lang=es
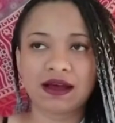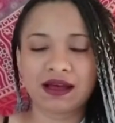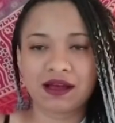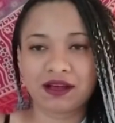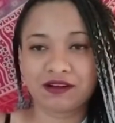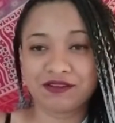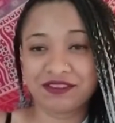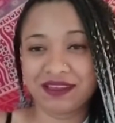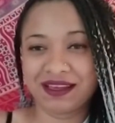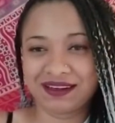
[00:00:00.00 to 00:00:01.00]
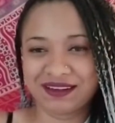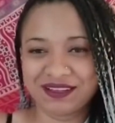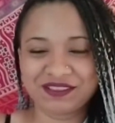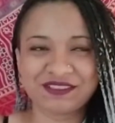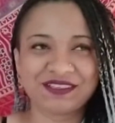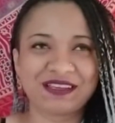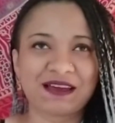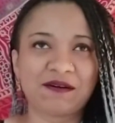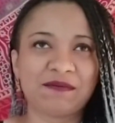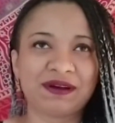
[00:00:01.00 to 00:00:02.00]
a contarles y
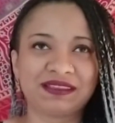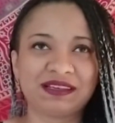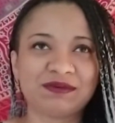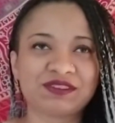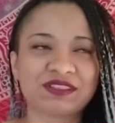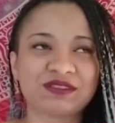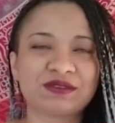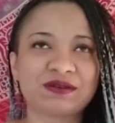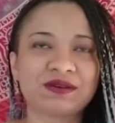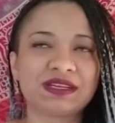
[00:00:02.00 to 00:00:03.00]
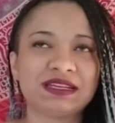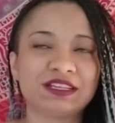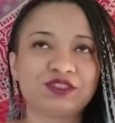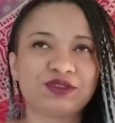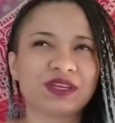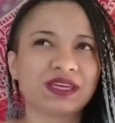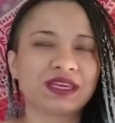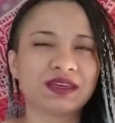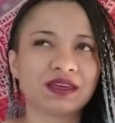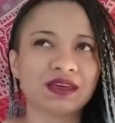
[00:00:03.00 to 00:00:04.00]
que compartamos esto, el hecho de
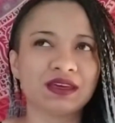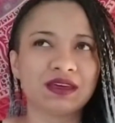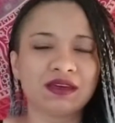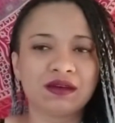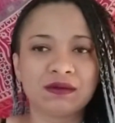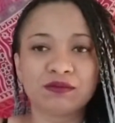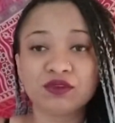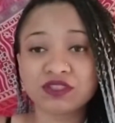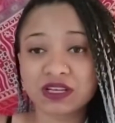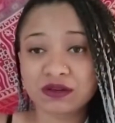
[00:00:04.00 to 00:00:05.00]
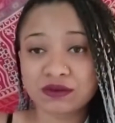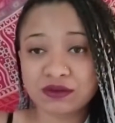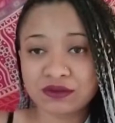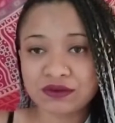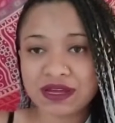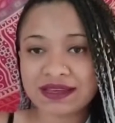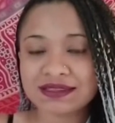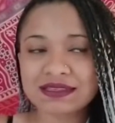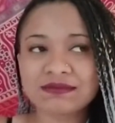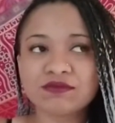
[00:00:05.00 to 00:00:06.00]
que muchas
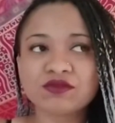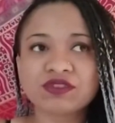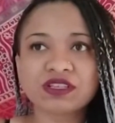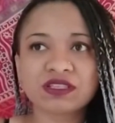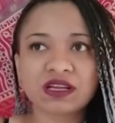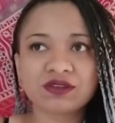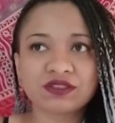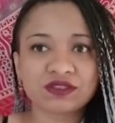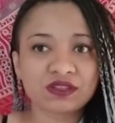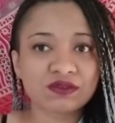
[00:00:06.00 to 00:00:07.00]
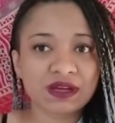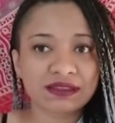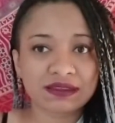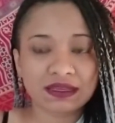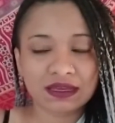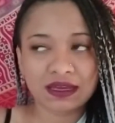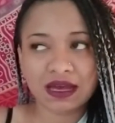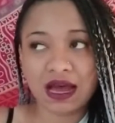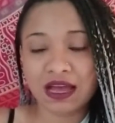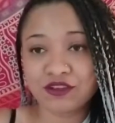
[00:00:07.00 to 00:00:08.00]
culturas y muchas tradiciones durante
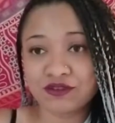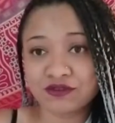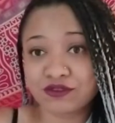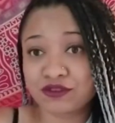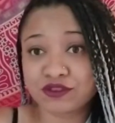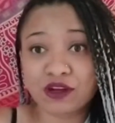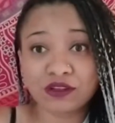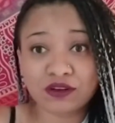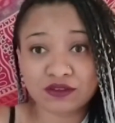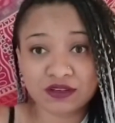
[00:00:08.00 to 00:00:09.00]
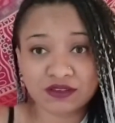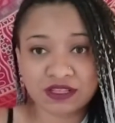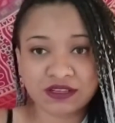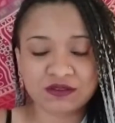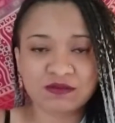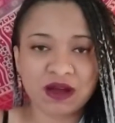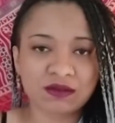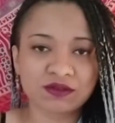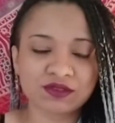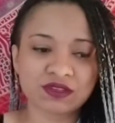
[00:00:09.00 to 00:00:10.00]
años, nosotros los seres
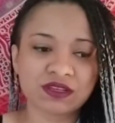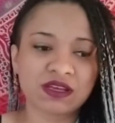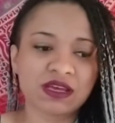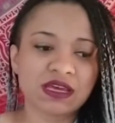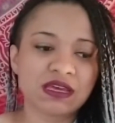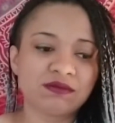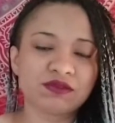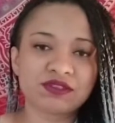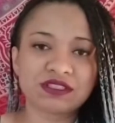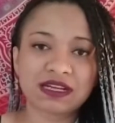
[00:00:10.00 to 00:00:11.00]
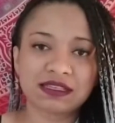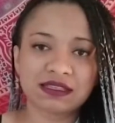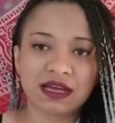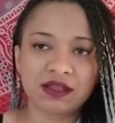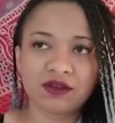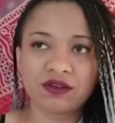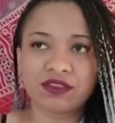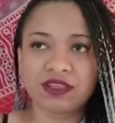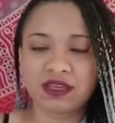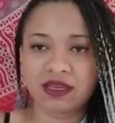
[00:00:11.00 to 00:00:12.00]
humanos, hemos tratado
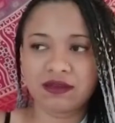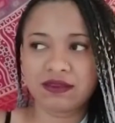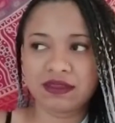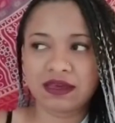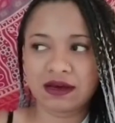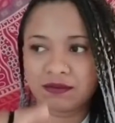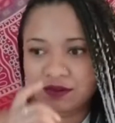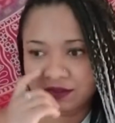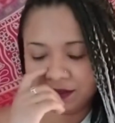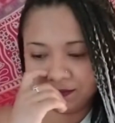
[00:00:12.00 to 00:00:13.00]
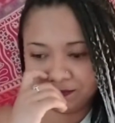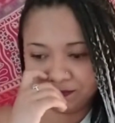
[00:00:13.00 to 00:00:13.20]
de, digamos,